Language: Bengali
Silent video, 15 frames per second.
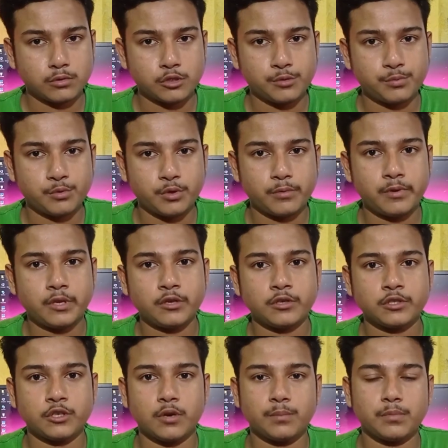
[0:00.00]
অবশ্যই পুরো
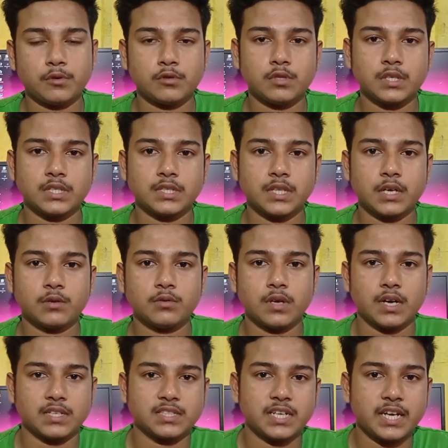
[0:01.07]
ভিডিওটি সম্পূর্ণ দেখতে থাকুন
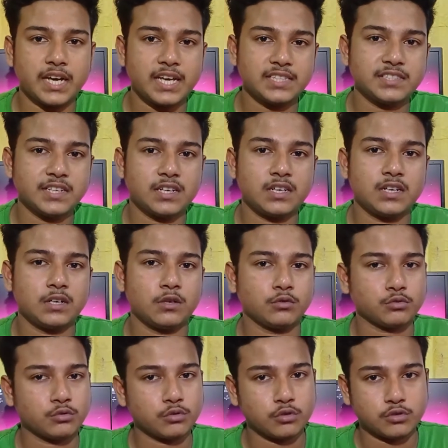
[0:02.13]
আর যারা এই চ্যানেলের
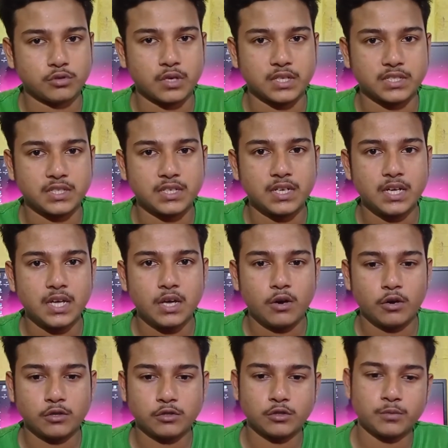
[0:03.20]
নতুন দর্শক আছেন
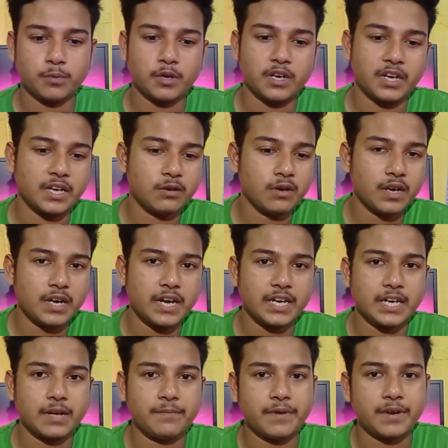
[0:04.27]
অন্তত পক্ষে রেগুলার
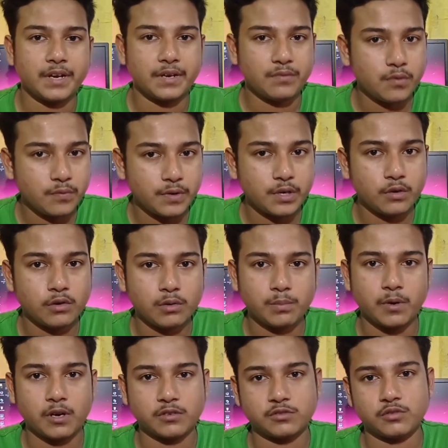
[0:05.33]
এই টাইপের রিভিউ ভিডিওগুলো
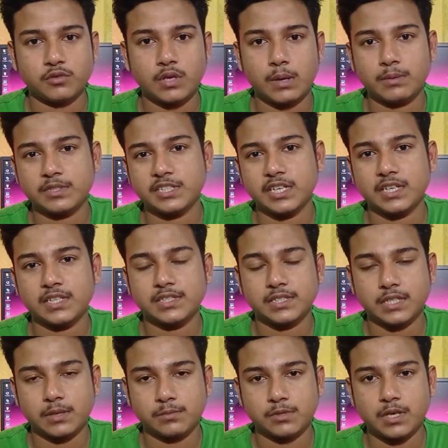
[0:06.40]
পাওয়ার জন্য আমার চ্যানেলটি
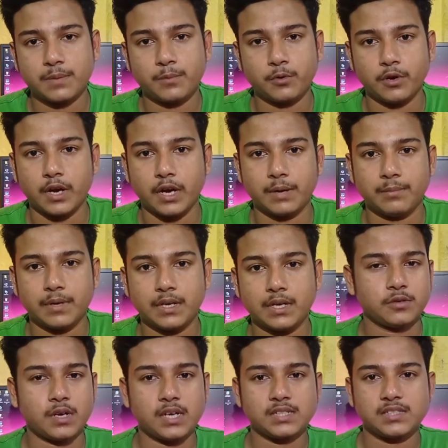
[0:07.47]
সাবস্ক্রাইব করে রাখবেন
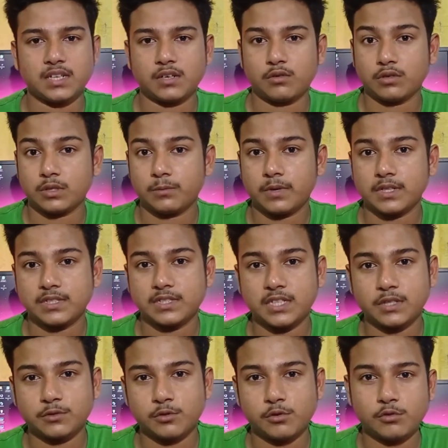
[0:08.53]
তো গাইজ আর কথা বলাচ্ছি
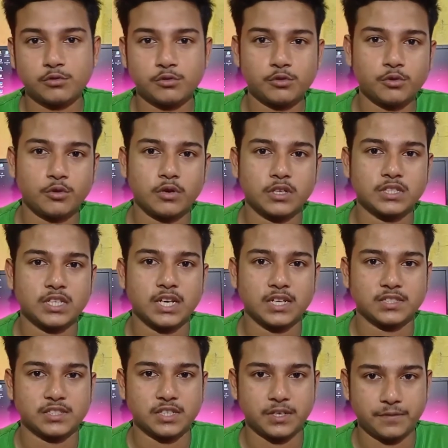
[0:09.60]
না চলুন শুরু করা যাক
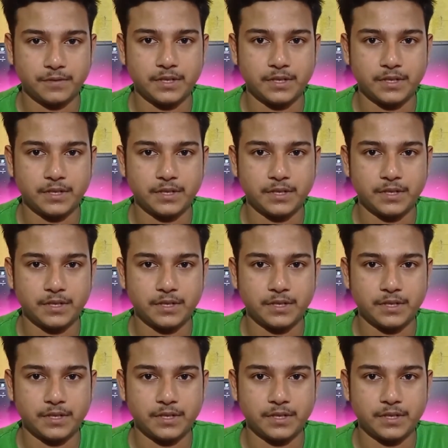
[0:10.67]
আজকের